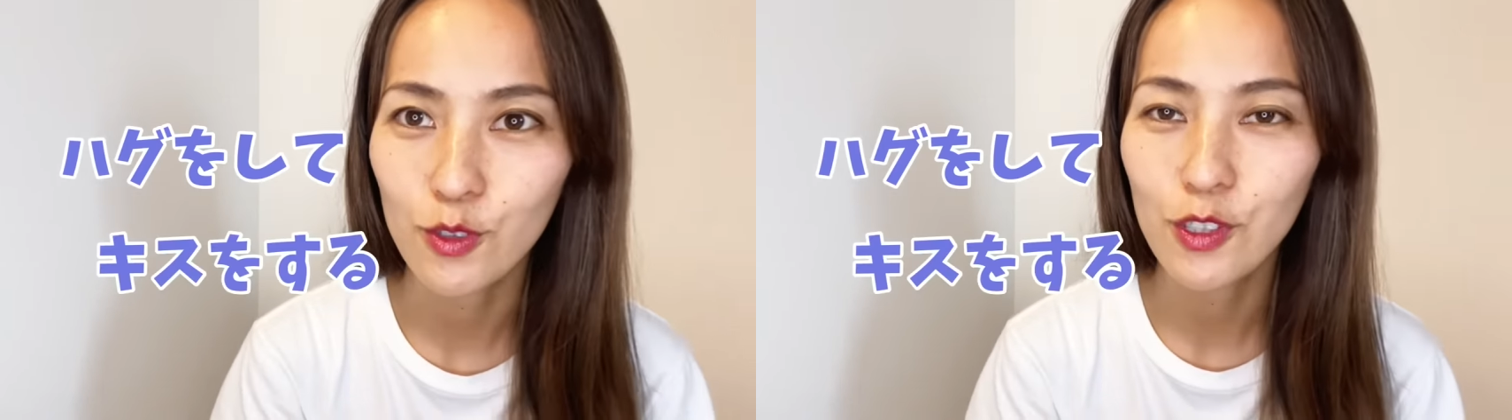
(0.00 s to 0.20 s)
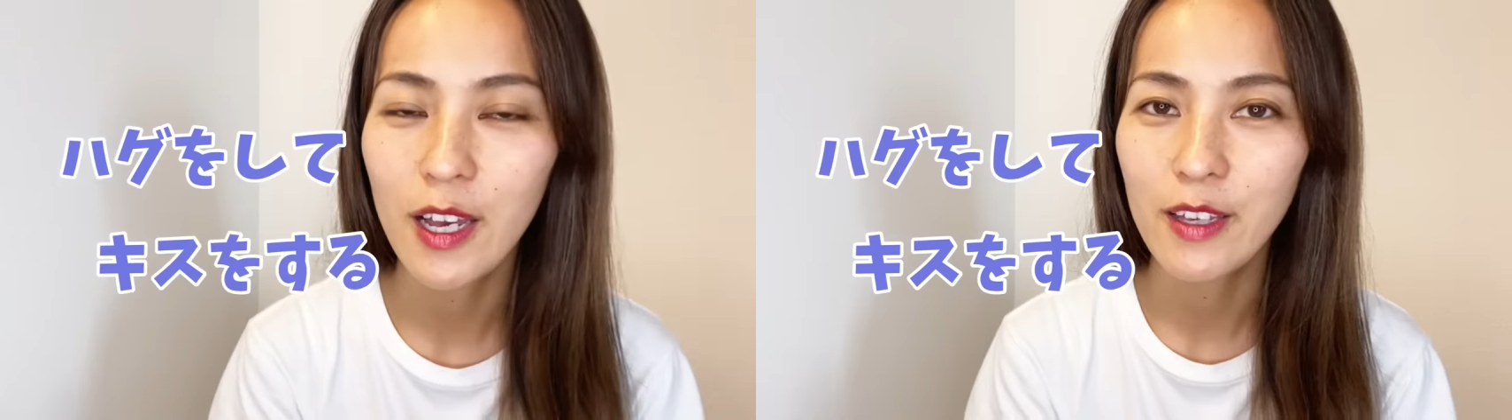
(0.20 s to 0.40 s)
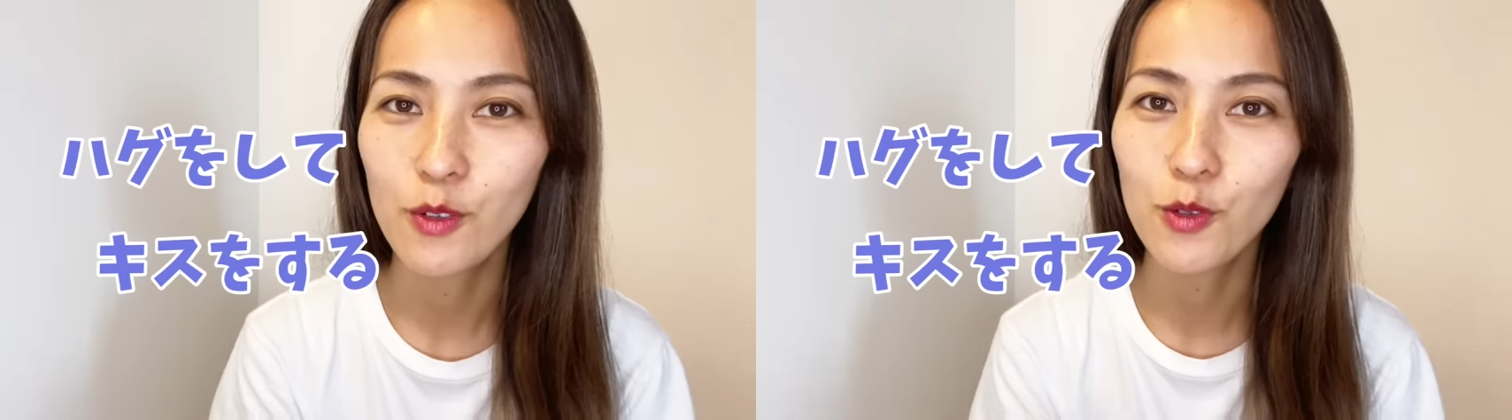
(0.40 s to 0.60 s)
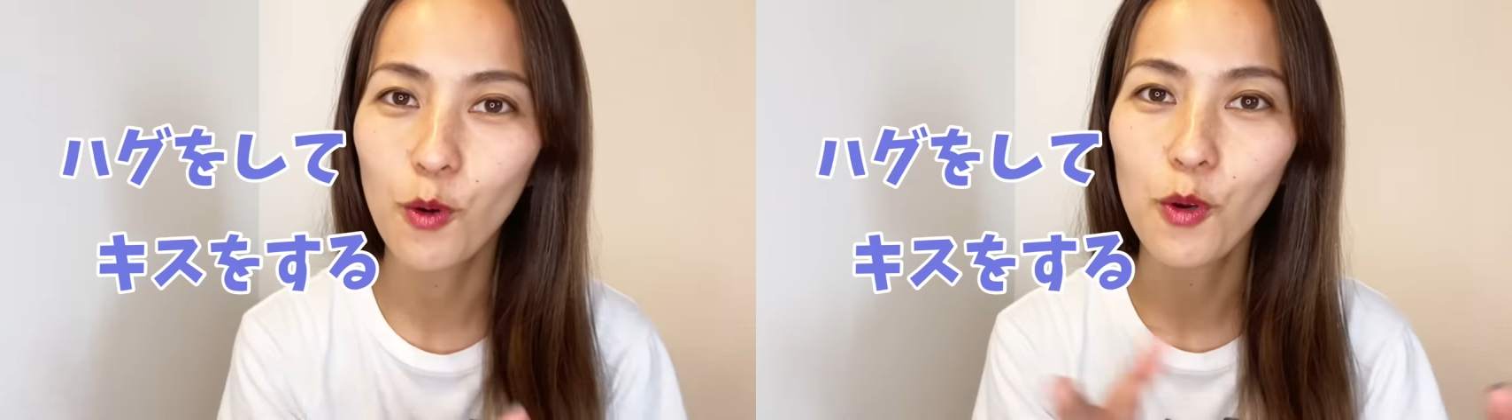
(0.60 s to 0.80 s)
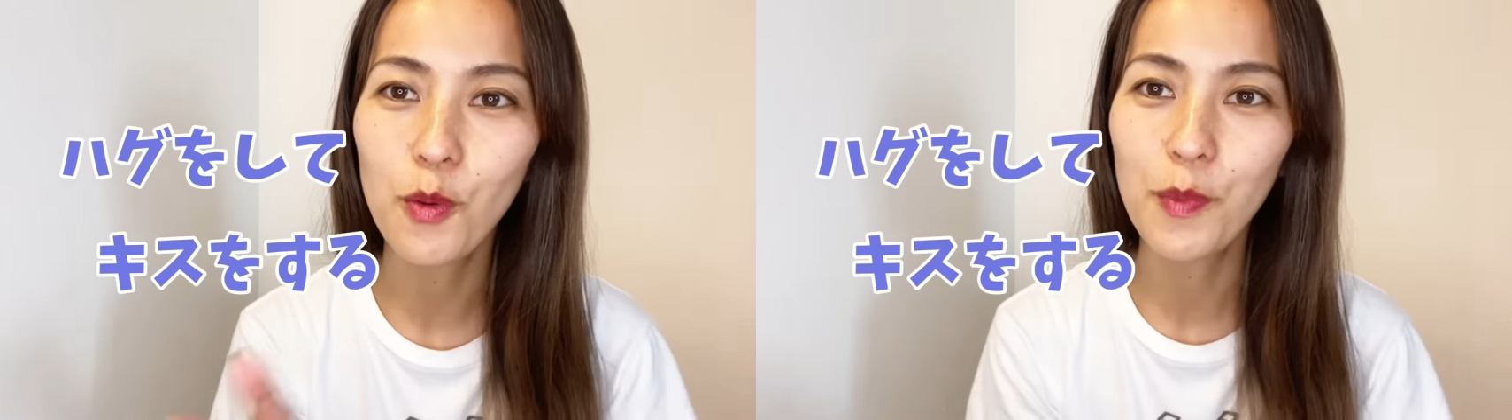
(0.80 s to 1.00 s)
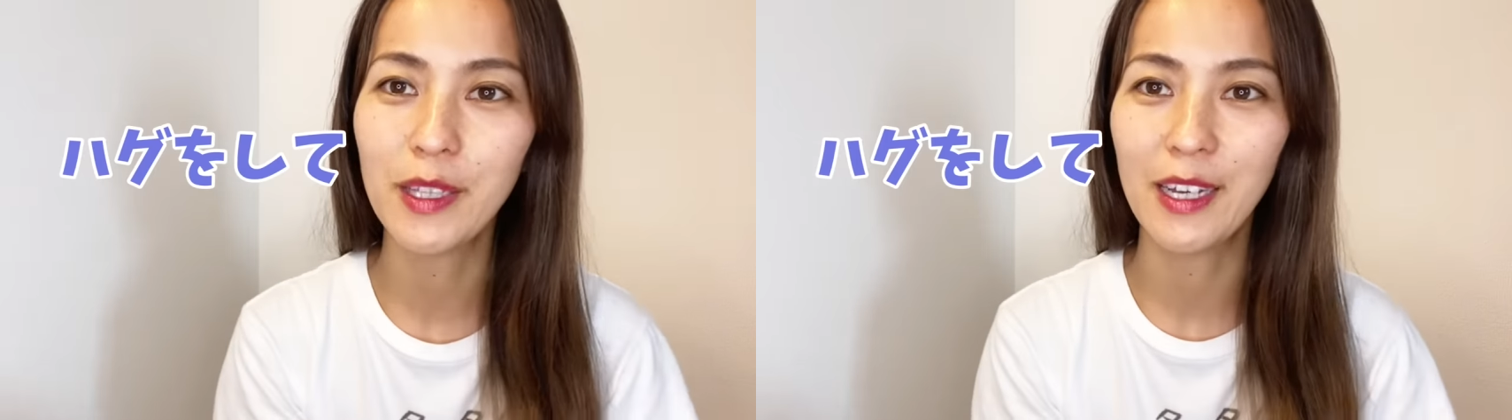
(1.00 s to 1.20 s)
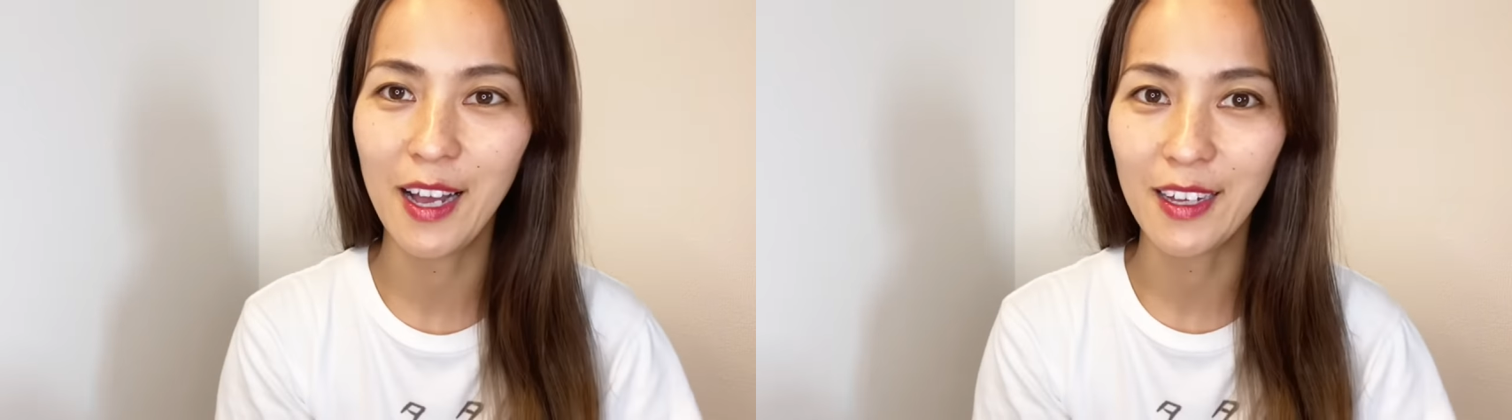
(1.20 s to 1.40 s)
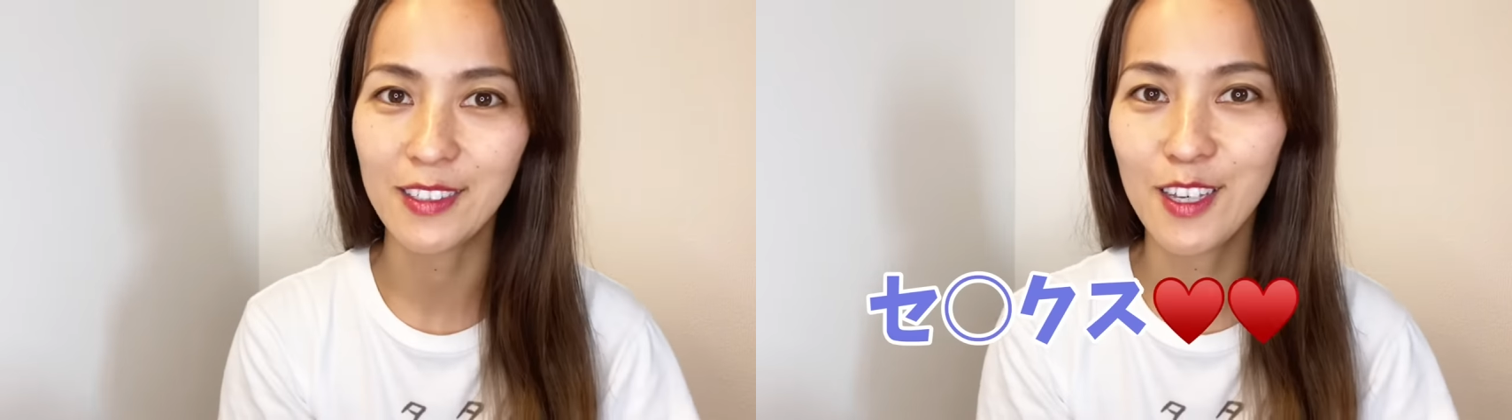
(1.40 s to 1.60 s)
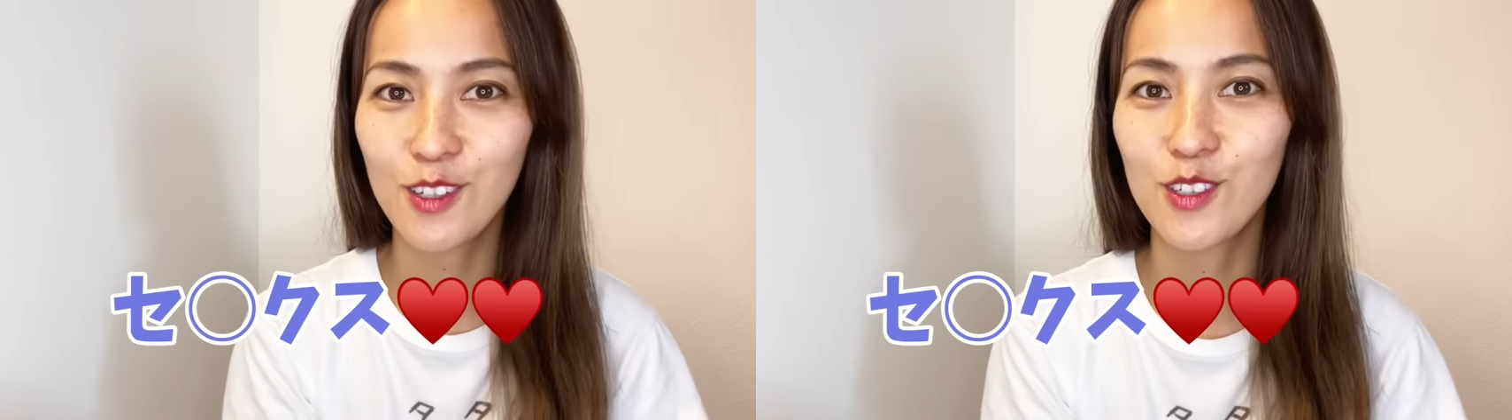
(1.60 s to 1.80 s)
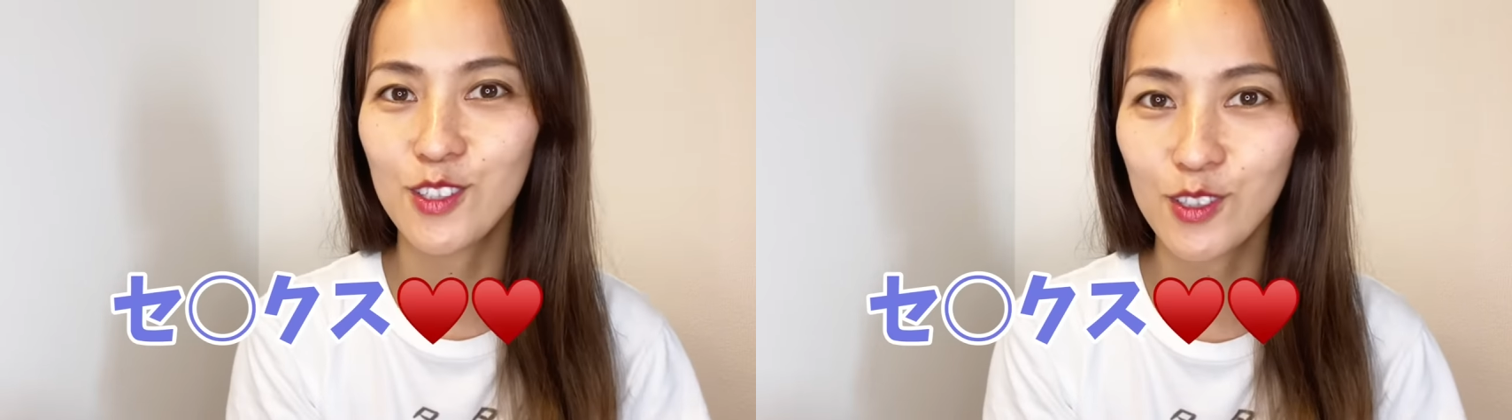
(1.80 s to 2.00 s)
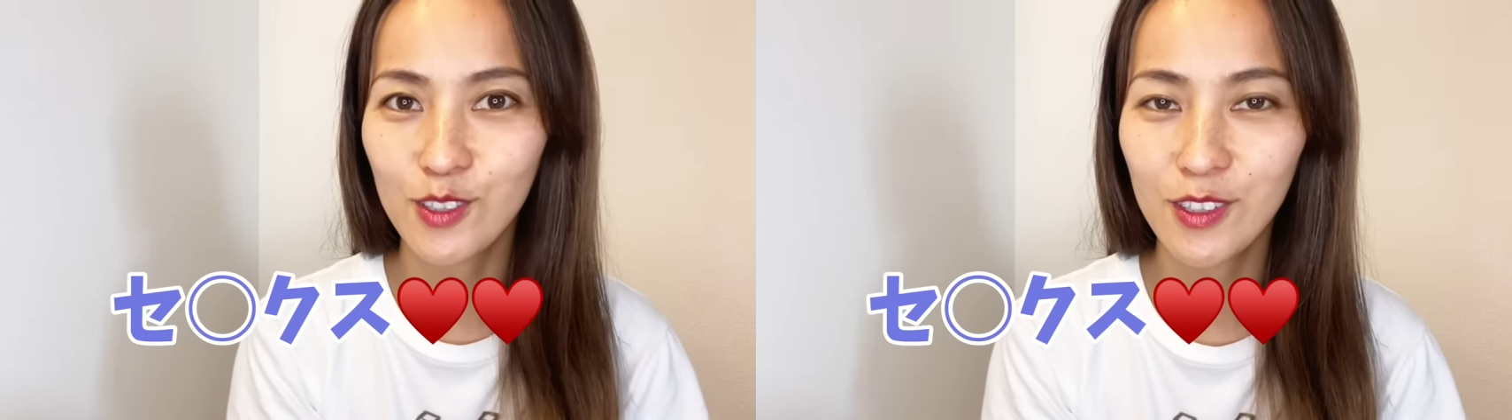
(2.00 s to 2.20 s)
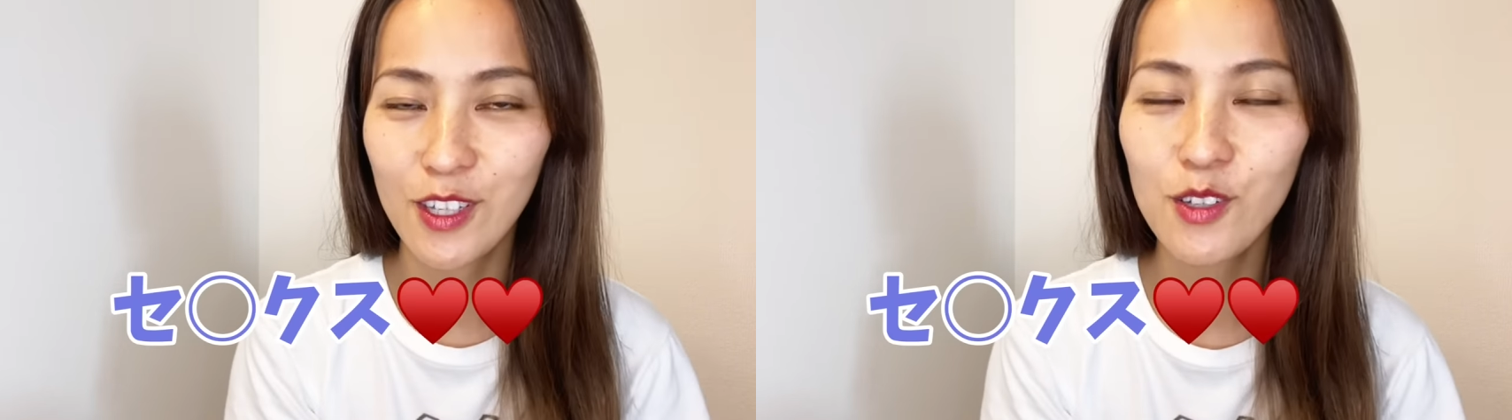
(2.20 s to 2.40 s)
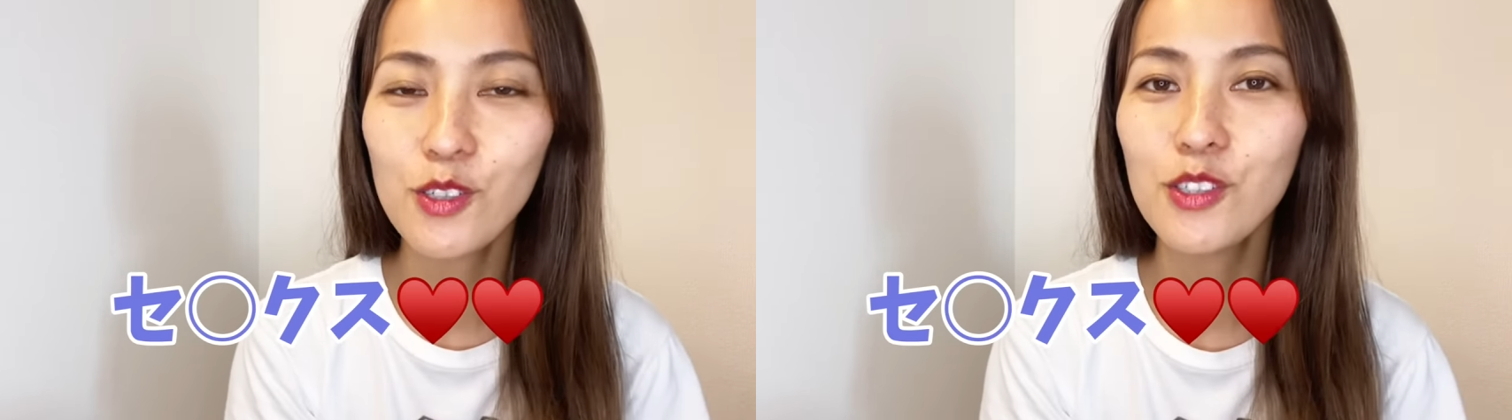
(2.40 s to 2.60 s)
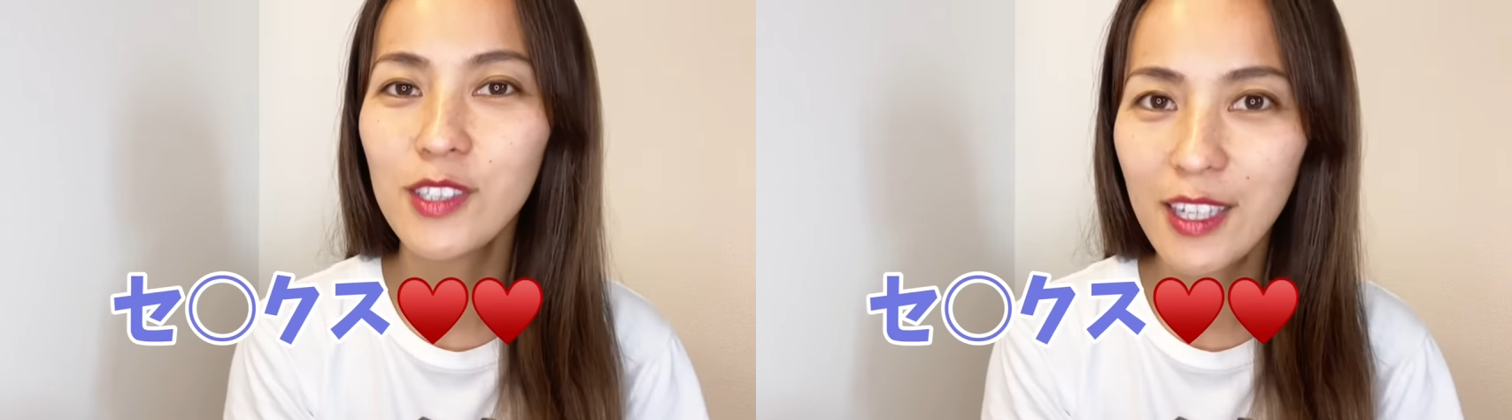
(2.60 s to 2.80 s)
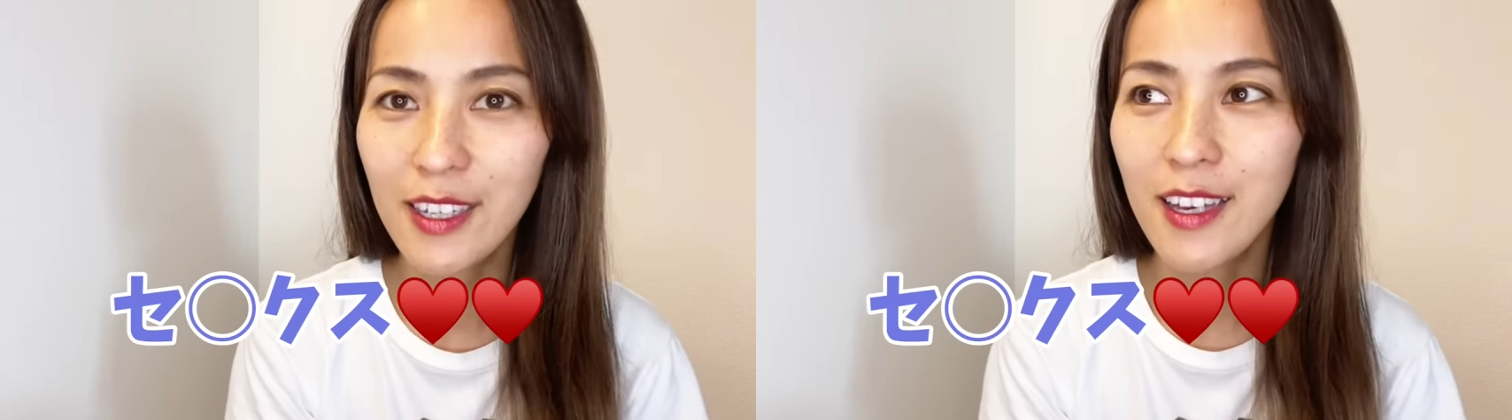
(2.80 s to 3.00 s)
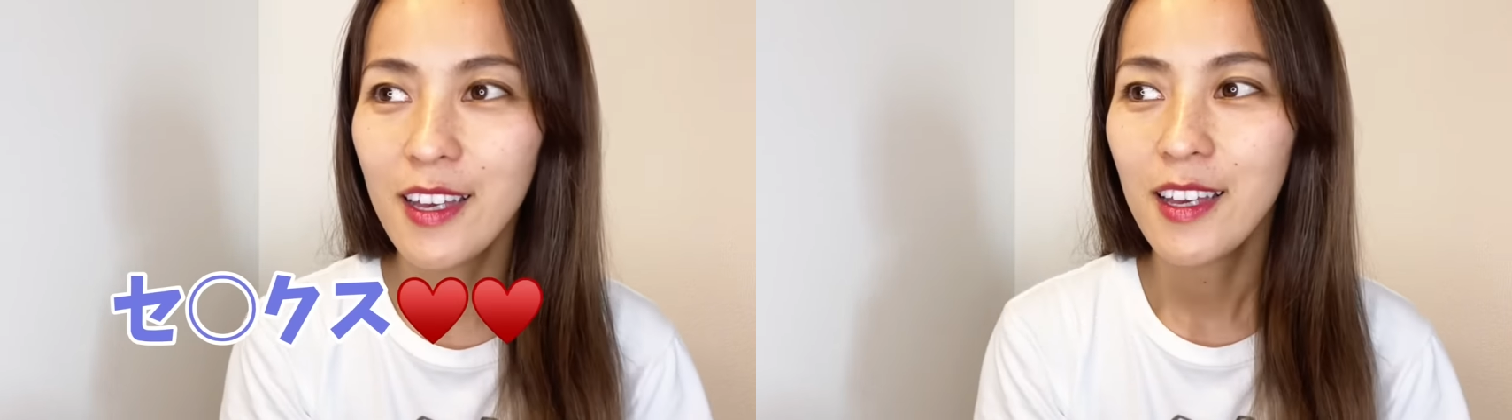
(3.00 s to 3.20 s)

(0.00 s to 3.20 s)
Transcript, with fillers: ぐらいのところまでがセックスっていう風に